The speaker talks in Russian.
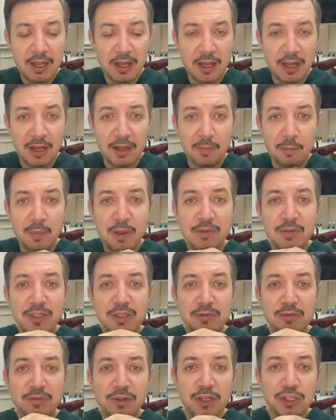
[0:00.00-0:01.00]
А, мы
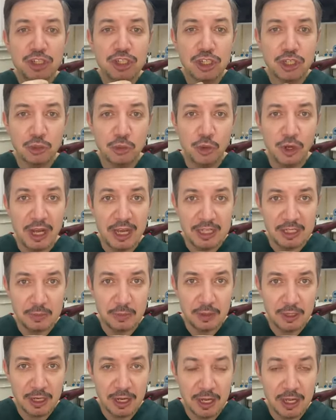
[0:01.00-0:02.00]
видим вершину
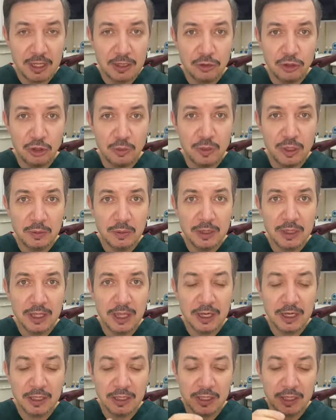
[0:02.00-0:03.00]
айсберга небной
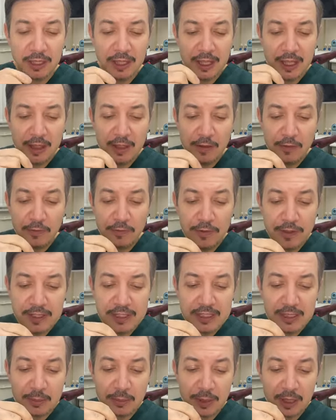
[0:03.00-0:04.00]
миндалины,
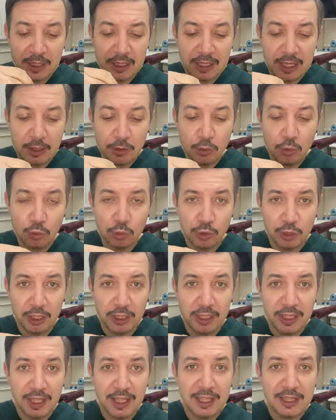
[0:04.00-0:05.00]
видим
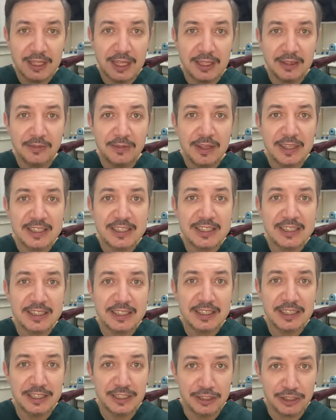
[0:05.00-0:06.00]
лакуны. Это
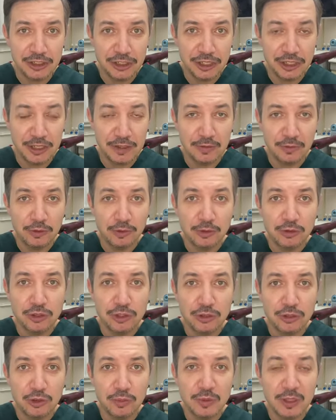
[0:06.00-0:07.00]
отверстия, дырочки в
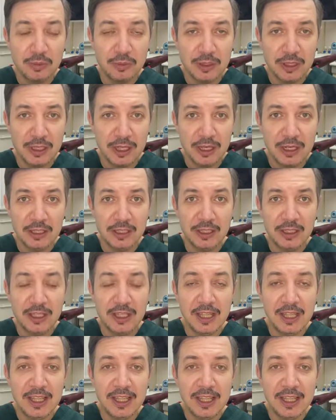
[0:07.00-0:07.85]
толще небной миндалины.